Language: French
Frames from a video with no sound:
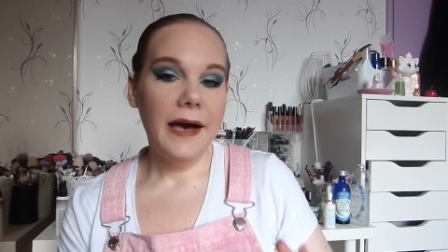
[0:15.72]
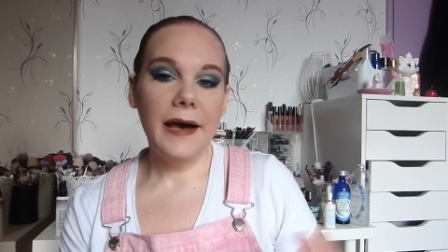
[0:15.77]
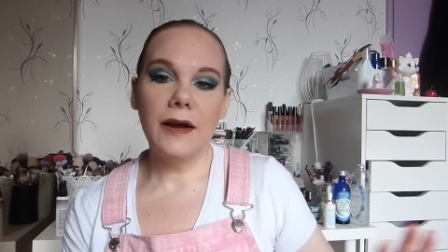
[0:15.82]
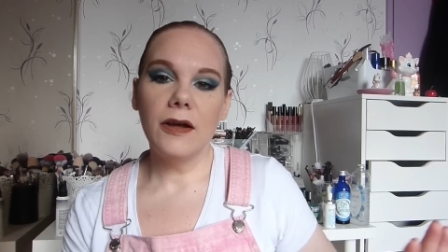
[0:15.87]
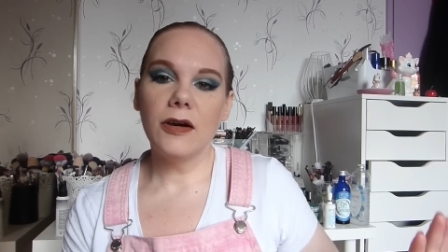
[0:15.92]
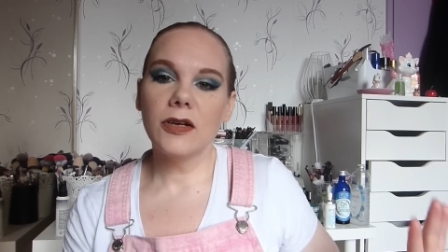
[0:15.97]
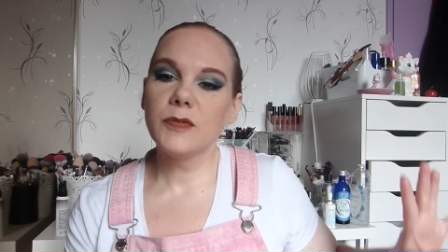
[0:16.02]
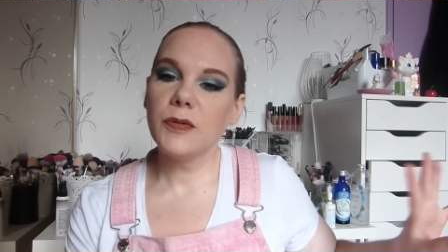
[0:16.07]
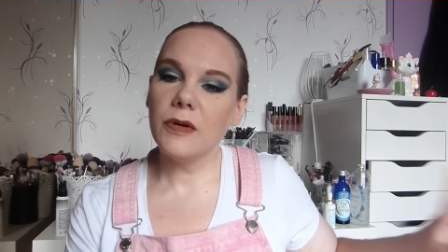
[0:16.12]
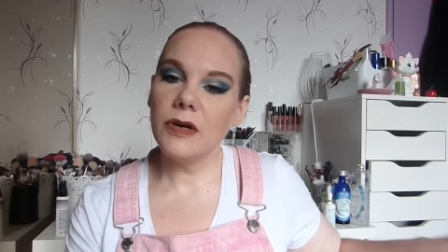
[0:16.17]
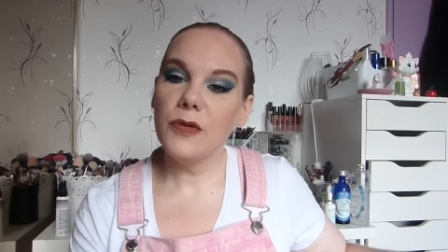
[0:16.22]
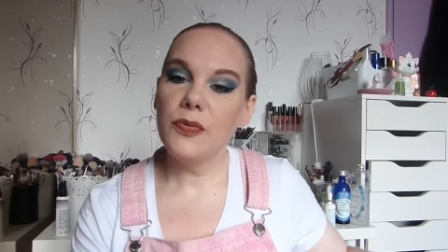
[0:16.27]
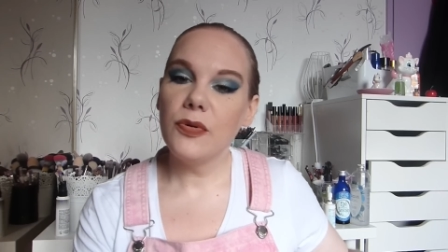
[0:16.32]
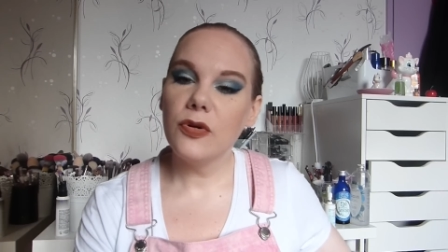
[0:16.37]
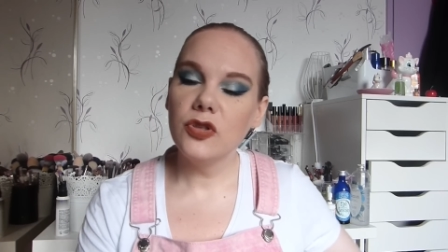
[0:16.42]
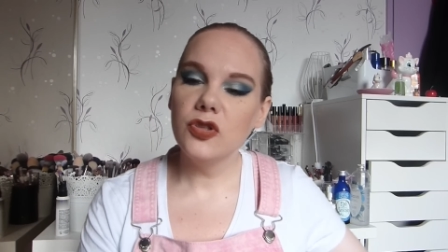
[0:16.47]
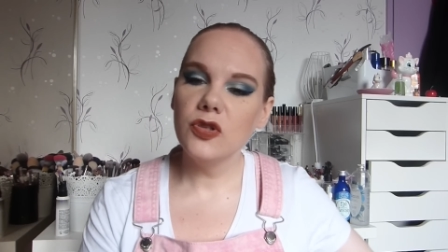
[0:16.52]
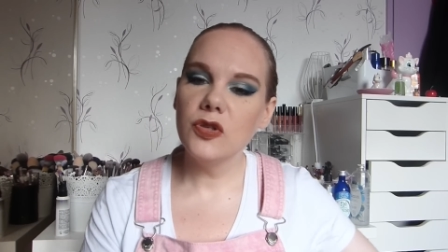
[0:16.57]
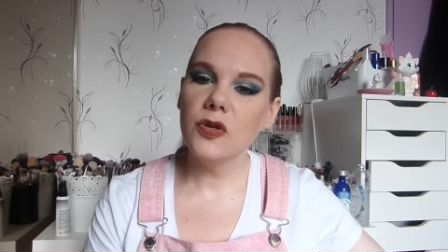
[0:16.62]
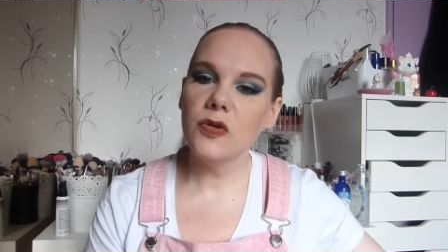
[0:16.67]
Alors je prends les
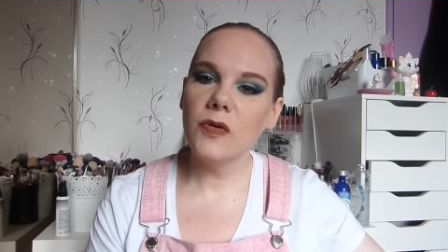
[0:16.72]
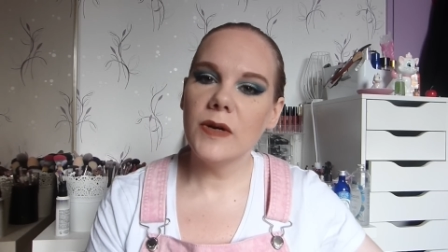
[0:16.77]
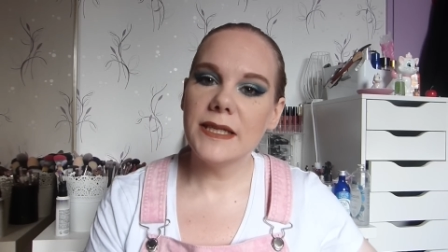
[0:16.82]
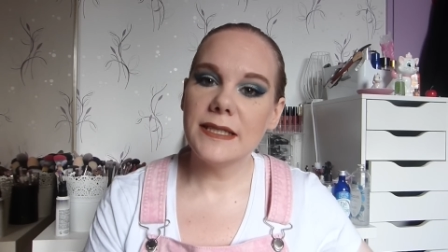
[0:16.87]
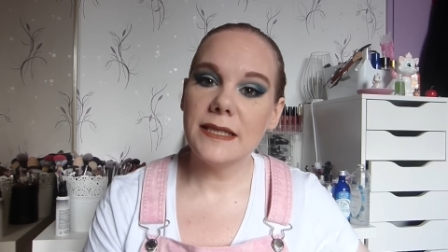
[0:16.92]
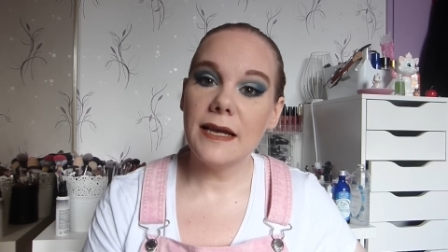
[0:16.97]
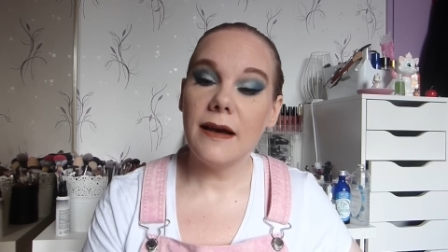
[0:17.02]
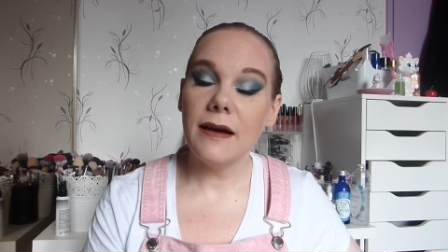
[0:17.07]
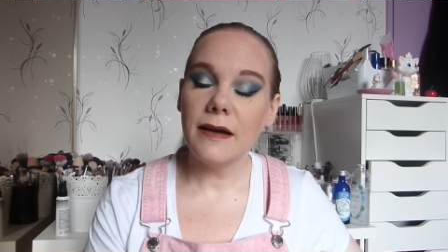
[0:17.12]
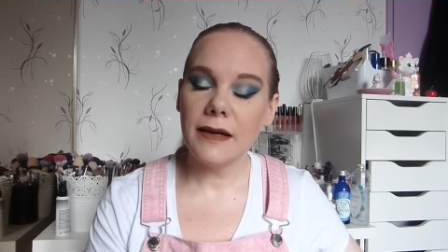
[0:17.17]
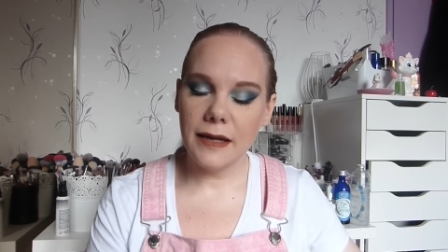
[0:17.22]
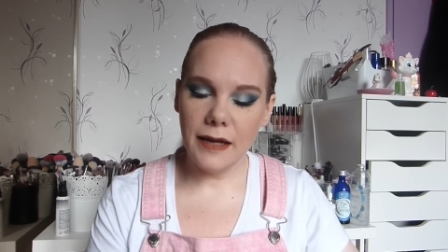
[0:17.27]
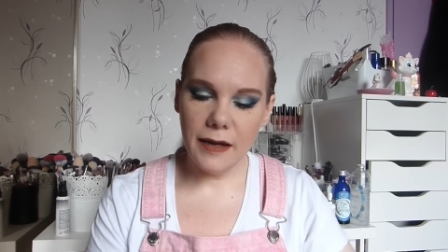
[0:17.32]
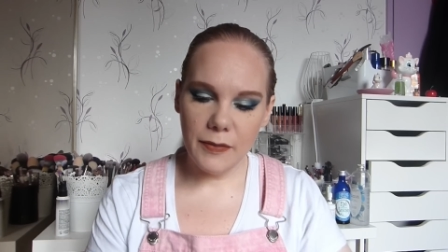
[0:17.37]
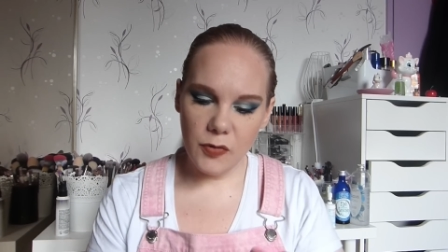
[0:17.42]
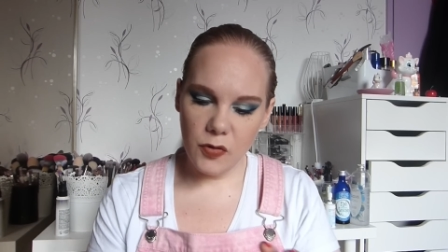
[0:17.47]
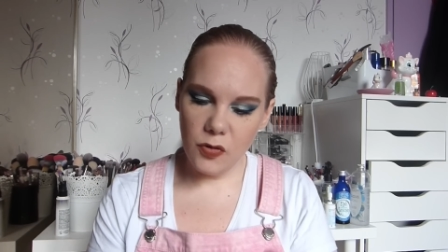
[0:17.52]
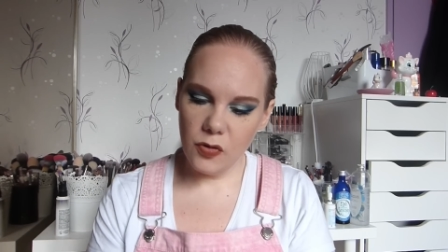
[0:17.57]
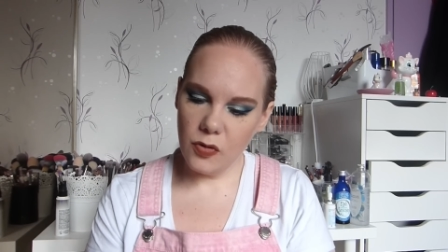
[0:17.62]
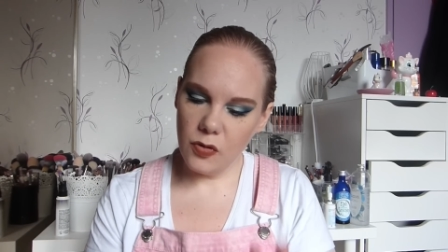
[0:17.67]
produits au hasard
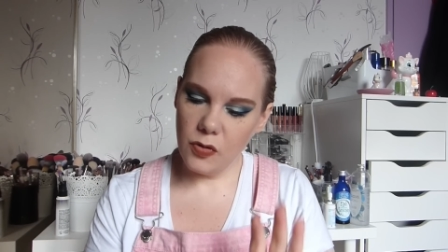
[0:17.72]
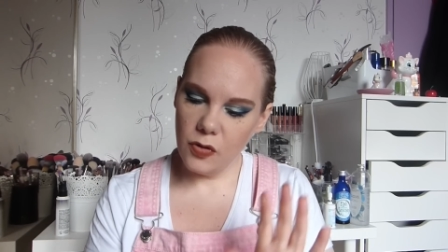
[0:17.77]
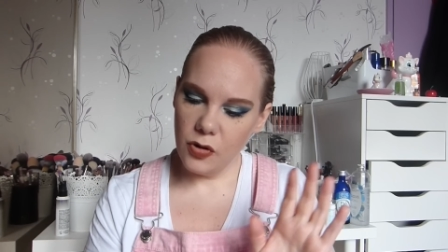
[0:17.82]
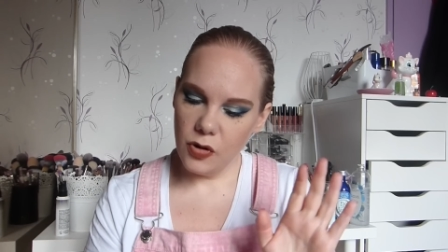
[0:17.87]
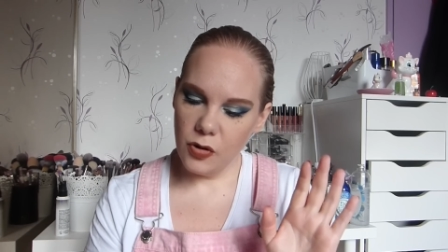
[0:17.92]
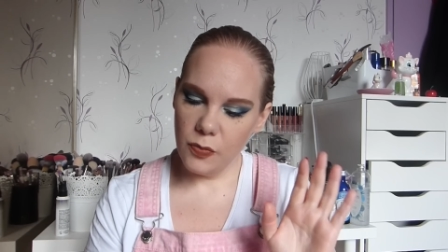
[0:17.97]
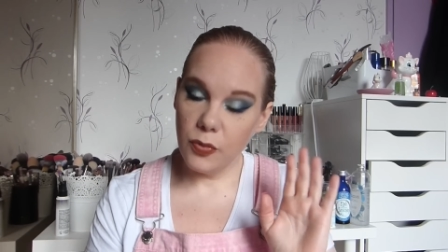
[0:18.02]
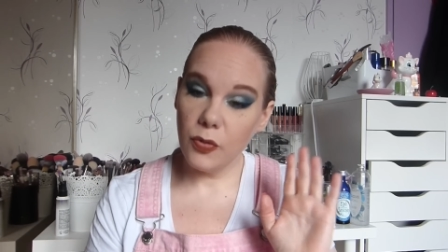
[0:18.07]
clairement euh,